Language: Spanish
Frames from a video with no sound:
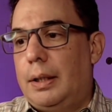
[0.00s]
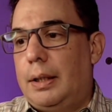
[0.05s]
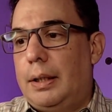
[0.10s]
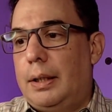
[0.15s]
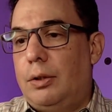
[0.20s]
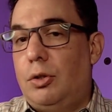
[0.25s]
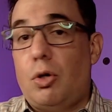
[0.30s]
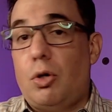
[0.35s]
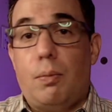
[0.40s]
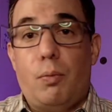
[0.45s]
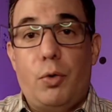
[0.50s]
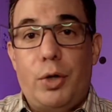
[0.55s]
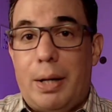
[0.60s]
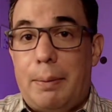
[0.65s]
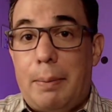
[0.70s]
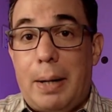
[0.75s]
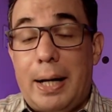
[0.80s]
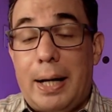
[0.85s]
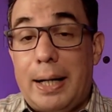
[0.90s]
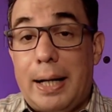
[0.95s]
no muy
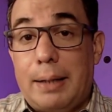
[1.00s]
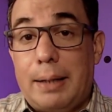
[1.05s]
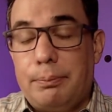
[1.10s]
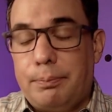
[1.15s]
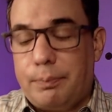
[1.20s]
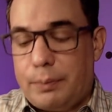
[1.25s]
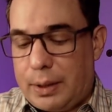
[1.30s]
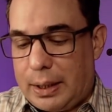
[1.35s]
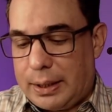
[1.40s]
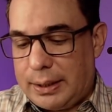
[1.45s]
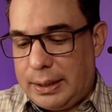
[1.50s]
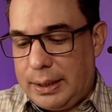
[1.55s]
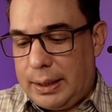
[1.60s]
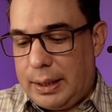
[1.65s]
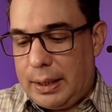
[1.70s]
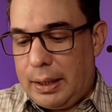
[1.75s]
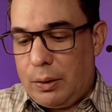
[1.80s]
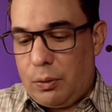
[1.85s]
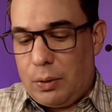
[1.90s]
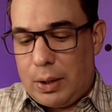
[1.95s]
amarga, así
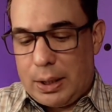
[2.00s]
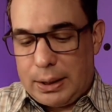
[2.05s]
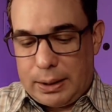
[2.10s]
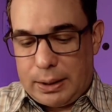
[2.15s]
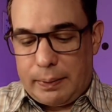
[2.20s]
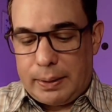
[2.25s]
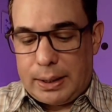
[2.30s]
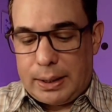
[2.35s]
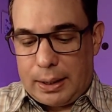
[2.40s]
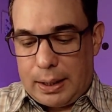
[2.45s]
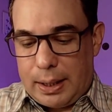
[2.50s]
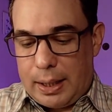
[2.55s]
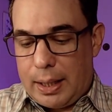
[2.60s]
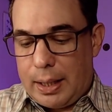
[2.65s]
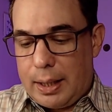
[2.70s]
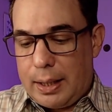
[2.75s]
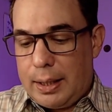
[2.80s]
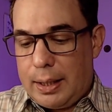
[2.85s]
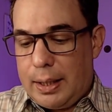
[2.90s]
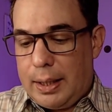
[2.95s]
que es una cerveza
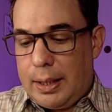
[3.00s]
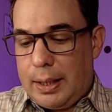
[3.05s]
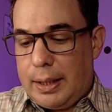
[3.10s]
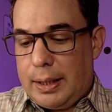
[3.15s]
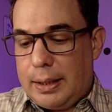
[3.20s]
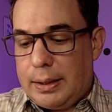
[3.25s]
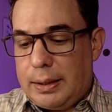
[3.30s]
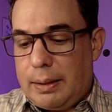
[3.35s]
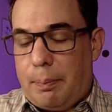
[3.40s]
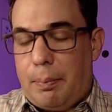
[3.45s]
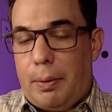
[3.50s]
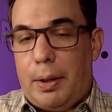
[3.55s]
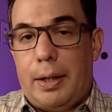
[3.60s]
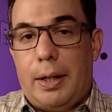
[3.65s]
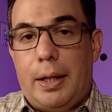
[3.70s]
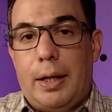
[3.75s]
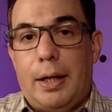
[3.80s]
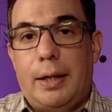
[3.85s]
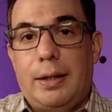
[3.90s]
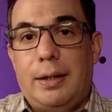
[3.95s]
que se
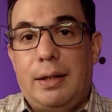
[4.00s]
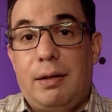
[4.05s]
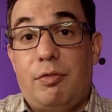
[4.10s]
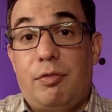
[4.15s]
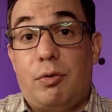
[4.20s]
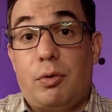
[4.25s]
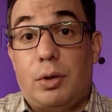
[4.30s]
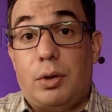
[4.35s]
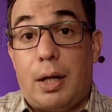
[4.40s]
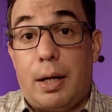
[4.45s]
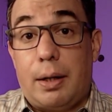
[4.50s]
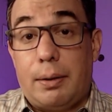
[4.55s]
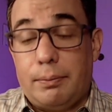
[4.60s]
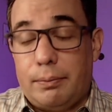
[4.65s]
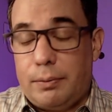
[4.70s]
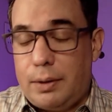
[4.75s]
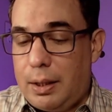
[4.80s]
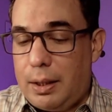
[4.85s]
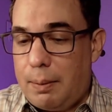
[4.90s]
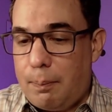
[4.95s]
puede disfrutar,
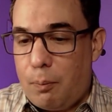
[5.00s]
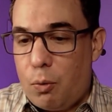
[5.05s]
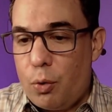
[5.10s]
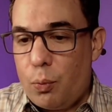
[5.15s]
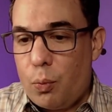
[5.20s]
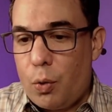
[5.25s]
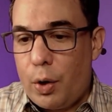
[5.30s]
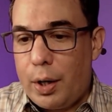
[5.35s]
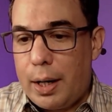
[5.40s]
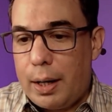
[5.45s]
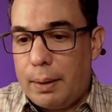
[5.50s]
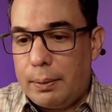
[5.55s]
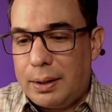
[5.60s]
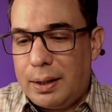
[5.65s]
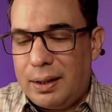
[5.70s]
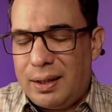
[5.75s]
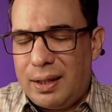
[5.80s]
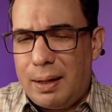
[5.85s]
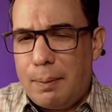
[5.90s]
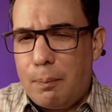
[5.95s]
tiene muy buena,
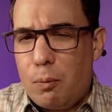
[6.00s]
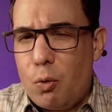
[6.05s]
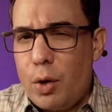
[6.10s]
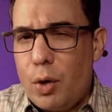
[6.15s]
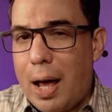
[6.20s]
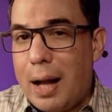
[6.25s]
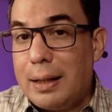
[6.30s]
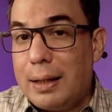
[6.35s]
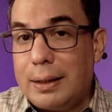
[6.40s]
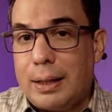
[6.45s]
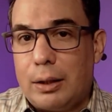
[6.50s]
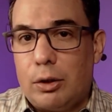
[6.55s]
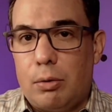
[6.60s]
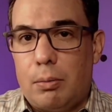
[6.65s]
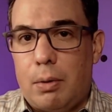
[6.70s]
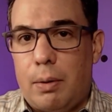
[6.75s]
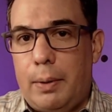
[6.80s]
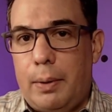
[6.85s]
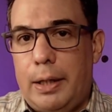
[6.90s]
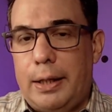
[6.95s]
tiene muy alta
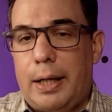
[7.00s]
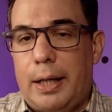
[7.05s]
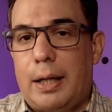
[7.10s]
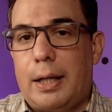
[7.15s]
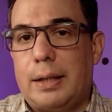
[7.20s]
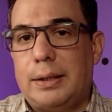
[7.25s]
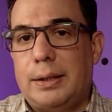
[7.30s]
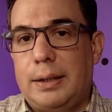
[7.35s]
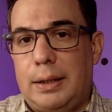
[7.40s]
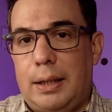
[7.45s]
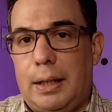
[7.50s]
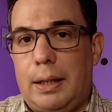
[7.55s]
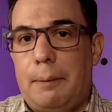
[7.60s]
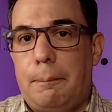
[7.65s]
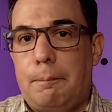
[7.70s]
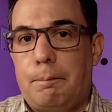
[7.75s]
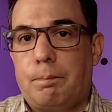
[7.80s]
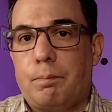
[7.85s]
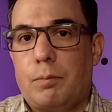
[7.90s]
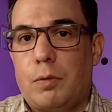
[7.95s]
tomabilidad, así que
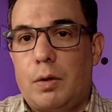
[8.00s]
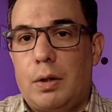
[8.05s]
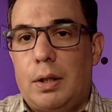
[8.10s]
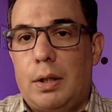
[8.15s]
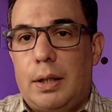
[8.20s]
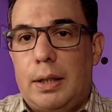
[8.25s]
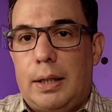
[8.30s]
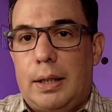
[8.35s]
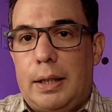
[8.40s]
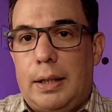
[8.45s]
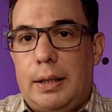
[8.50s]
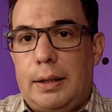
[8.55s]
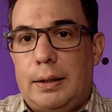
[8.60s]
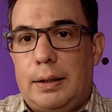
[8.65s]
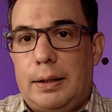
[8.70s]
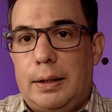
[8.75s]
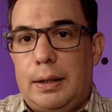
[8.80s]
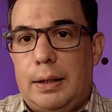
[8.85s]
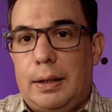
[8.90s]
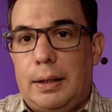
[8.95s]

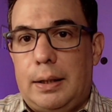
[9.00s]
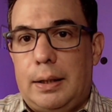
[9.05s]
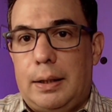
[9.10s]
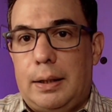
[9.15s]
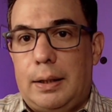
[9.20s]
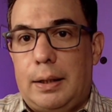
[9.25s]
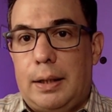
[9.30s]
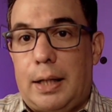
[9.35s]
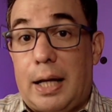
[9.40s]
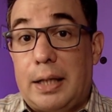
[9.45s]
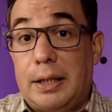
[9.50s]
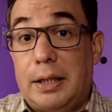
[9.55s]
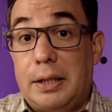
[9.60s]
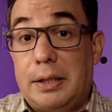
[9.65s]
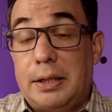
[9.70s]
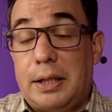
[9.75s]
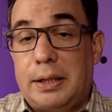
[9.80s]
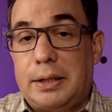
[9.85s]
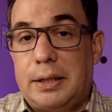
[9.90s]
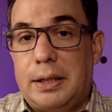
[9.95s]
este, grandes
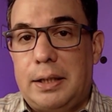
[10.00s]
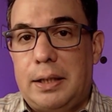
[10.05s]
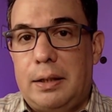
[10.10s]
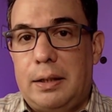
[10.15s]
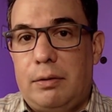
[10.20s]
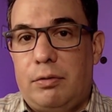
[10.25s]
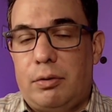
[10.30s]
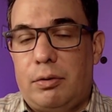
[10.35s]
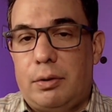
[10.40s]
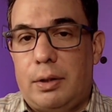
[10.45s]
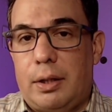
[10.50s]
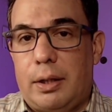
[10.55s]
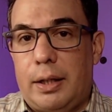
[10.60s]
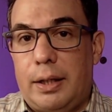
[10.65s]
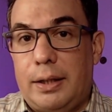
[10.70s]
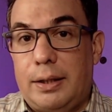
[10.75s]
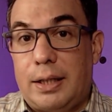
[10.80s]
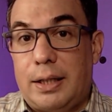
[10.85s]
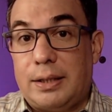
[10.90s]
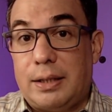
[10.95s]
chances de disfrutar
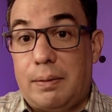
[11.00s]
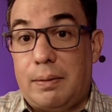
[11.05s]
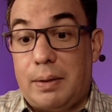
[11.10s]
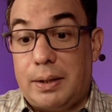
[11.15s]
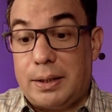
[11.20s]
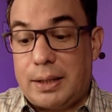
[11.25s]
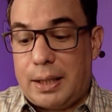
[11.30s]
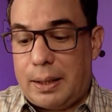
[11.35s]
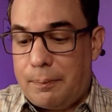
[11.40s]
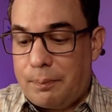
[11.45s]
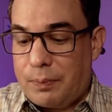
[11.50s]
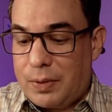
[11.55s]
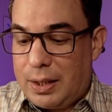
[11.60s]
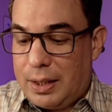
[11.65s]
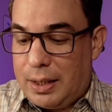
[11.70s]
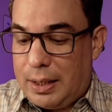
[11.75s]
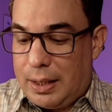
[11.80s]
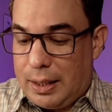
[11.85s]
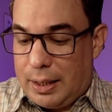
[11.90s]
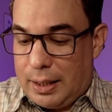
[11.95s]
esta cerveza
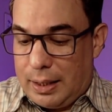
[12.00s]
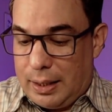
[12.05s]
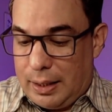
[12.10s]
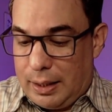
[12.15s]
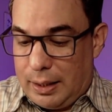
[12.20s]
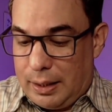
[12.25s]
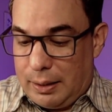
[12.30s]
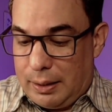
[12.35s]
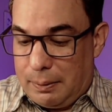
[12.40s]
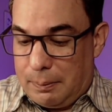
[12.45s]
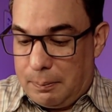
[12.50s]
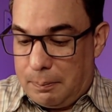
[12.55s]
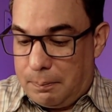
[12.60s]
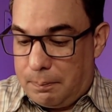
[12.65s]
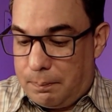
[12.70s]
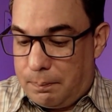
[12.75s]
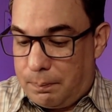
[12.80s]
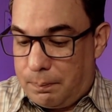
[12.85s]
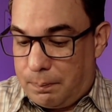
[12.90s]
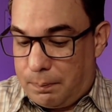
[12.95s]
eh,
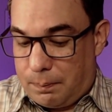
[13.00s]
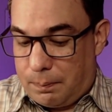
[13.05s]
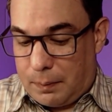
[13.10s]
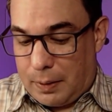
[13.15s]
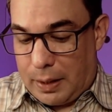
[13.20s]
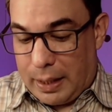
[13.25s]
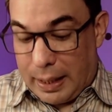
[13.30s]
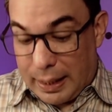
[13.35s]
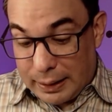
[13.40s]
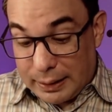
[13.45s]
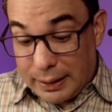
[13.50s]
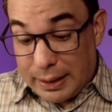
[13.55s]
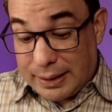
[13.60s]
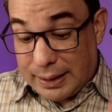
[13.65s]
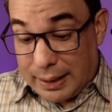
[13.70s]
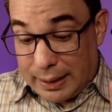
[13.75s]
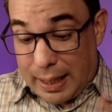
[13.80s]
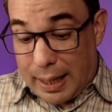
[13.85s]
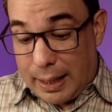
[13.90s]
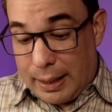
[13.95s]

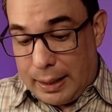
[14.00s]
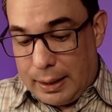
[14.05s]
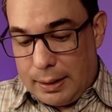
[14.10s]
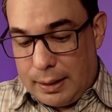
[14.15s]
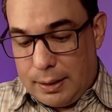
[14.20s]
artesanal